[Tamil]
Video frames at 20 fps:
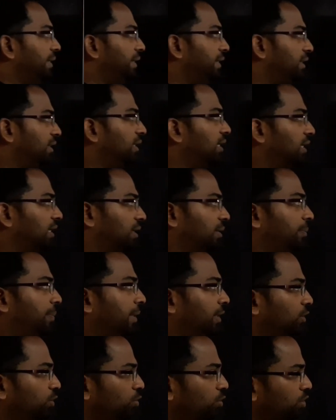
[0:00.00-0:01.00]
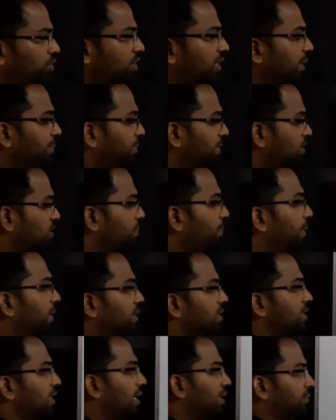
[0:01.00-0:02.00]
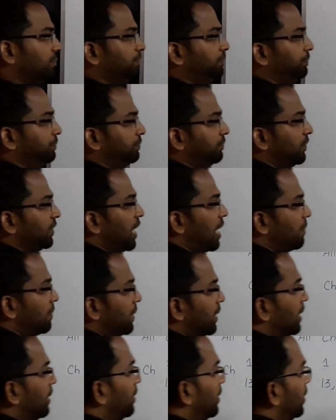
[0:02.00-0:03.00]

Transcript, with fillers: இந்த பதினோரு சாப்டர்ஸ் படித்தா அப்போ